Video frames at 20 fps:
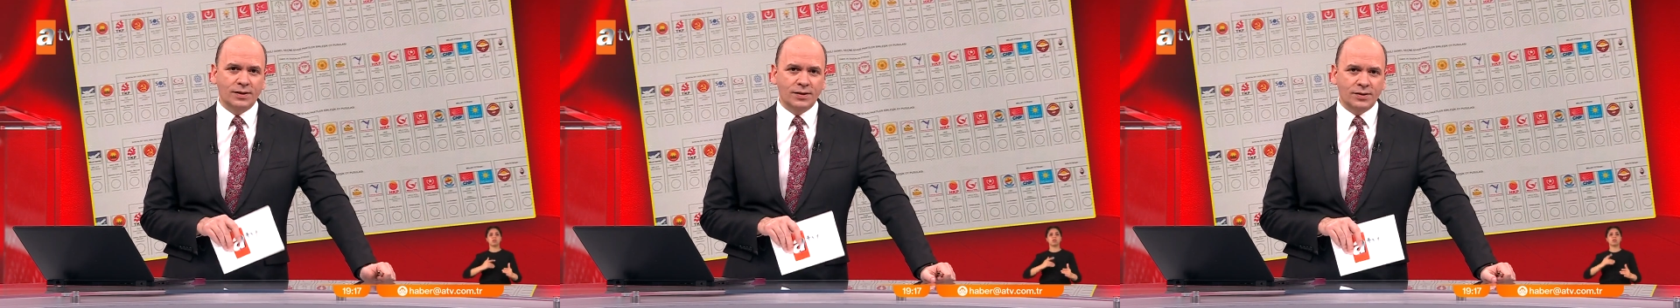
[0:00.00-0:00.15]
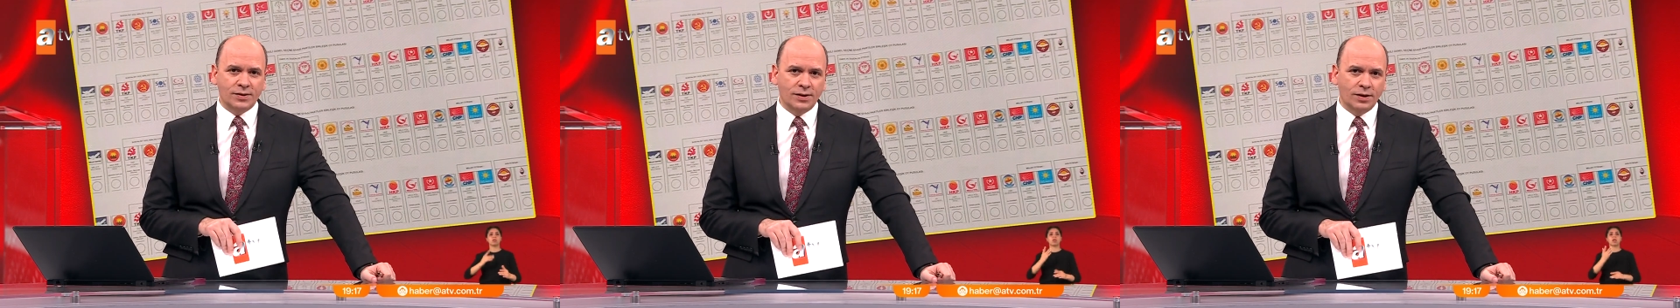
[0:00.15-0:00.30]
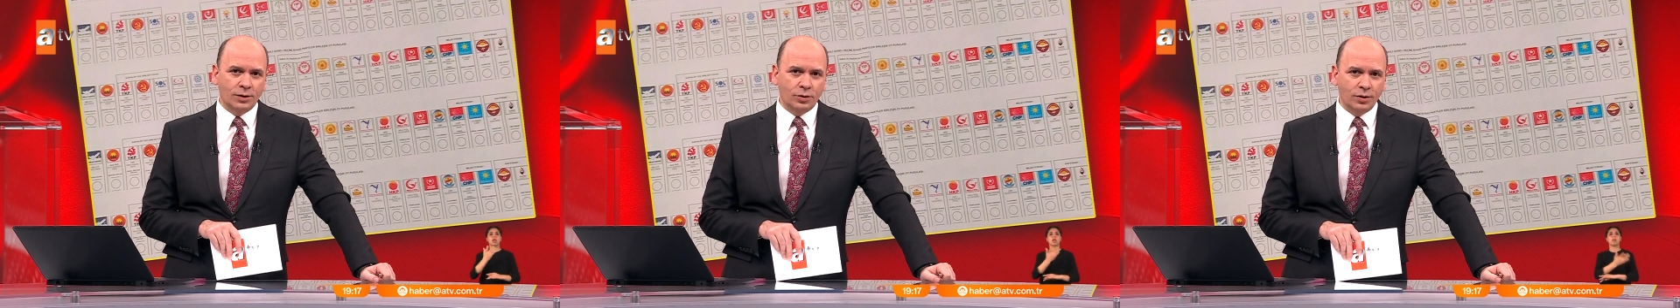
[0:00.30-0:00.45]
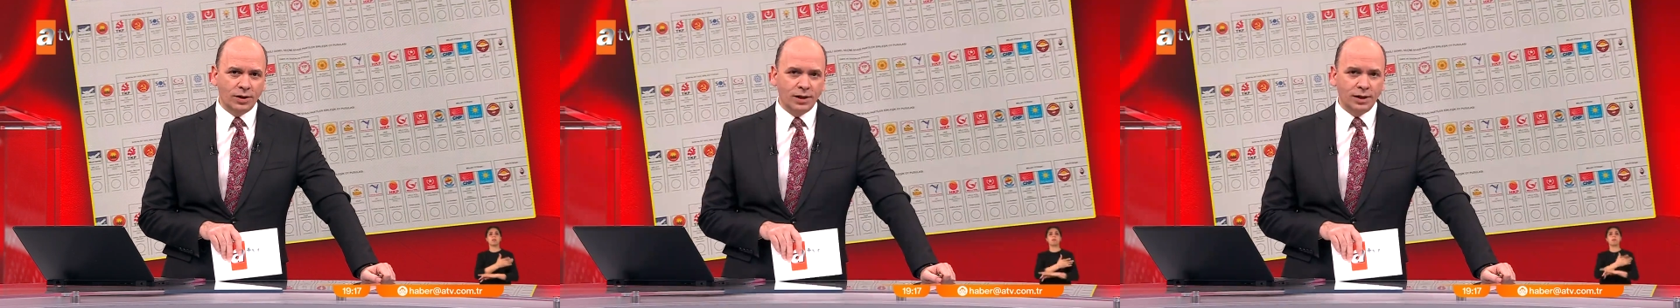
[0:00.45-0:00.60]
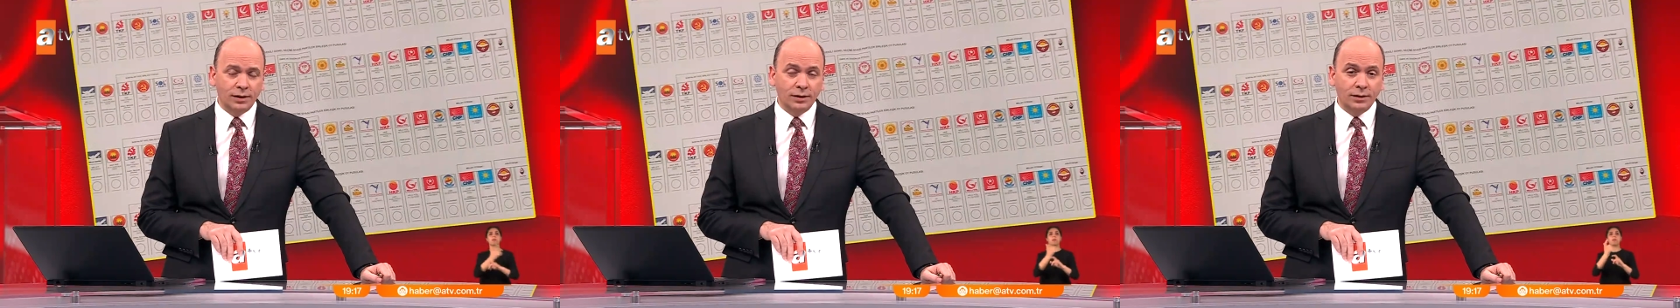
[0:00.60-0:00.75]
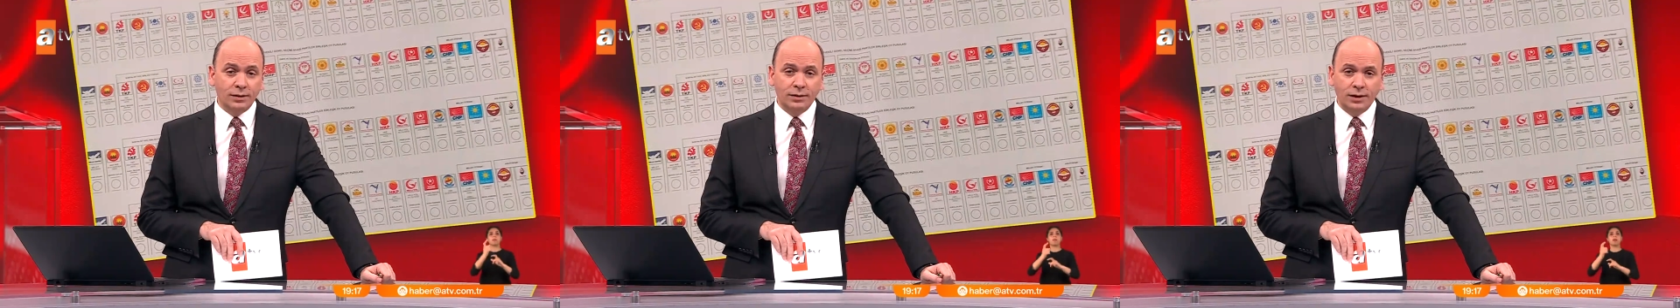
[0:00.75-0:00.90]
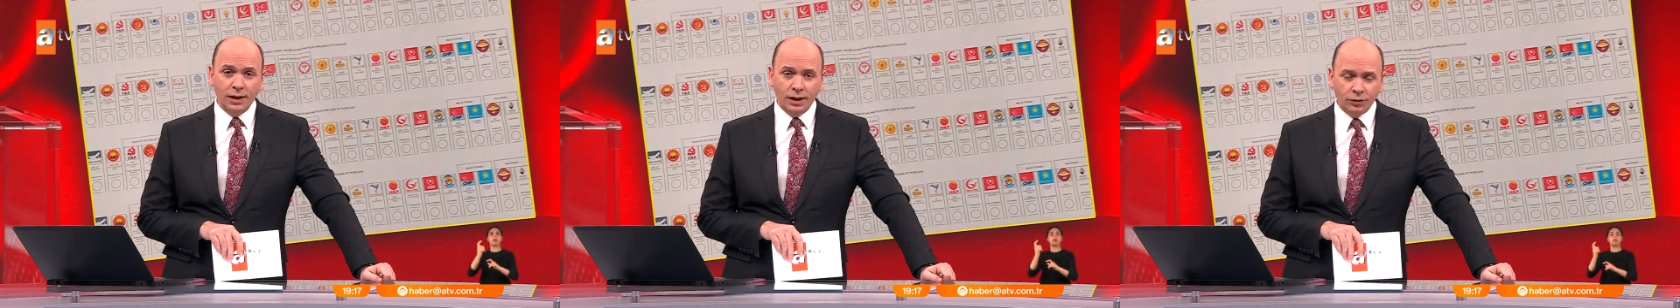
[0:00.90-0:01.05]
sayısına göre
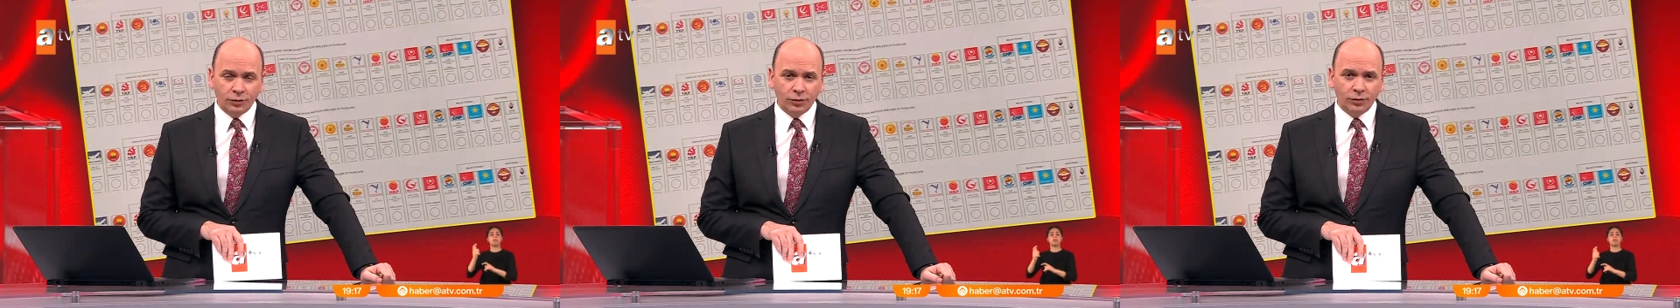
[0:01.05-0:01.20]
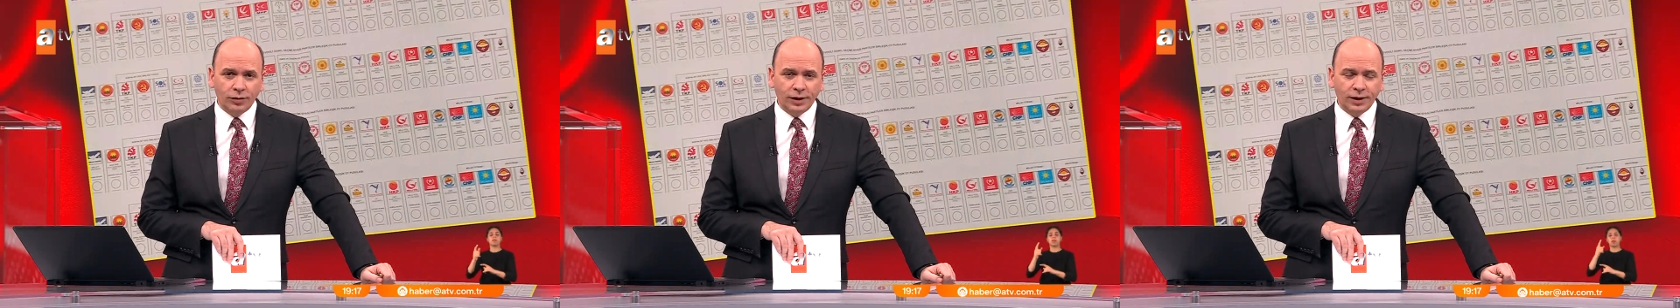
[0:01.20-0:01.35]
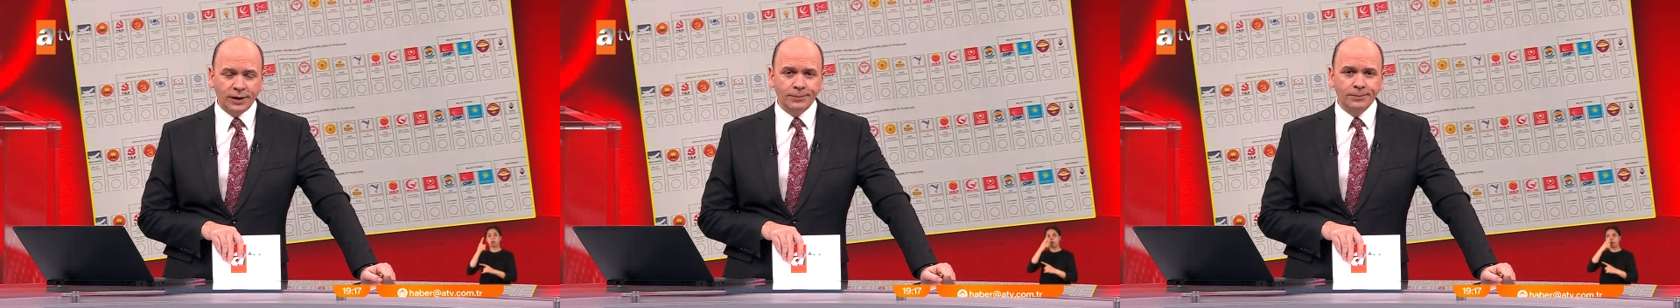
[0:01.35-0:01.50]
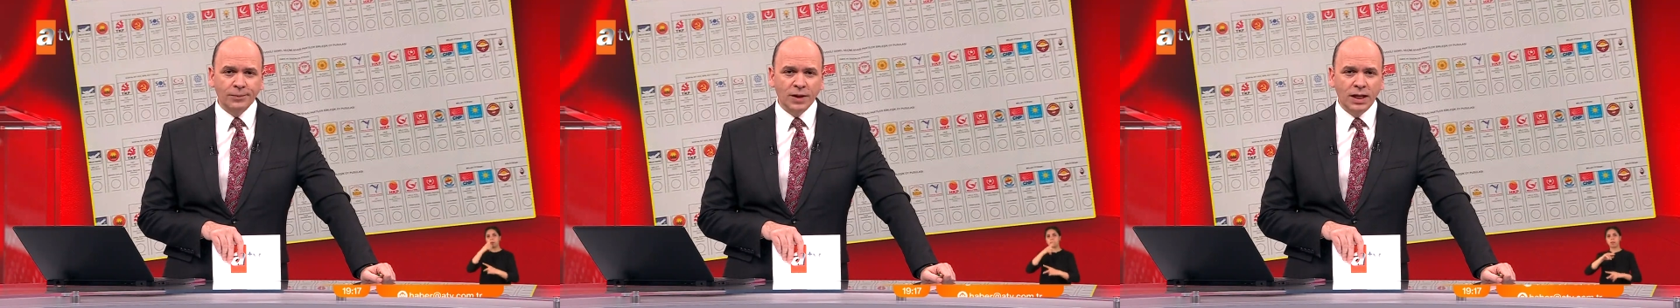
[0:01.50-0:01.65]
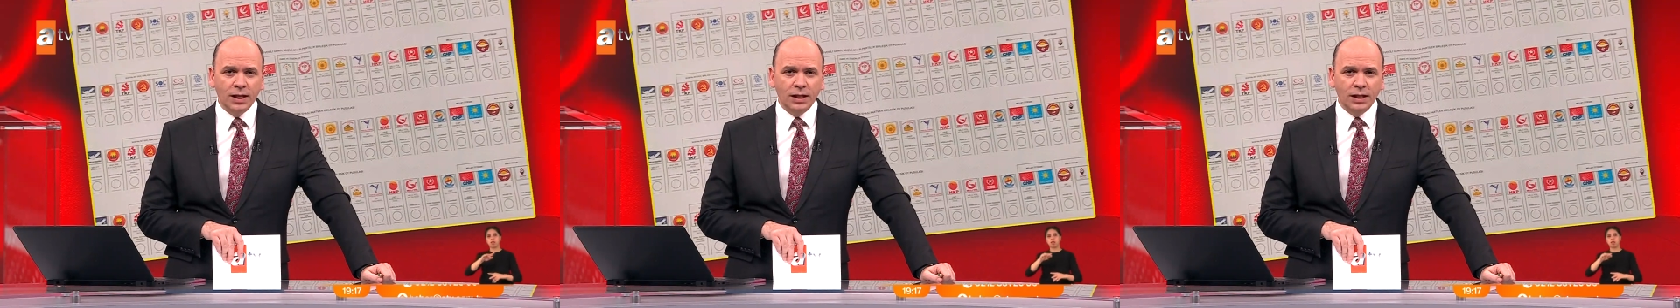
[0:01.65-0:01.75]
değişecek.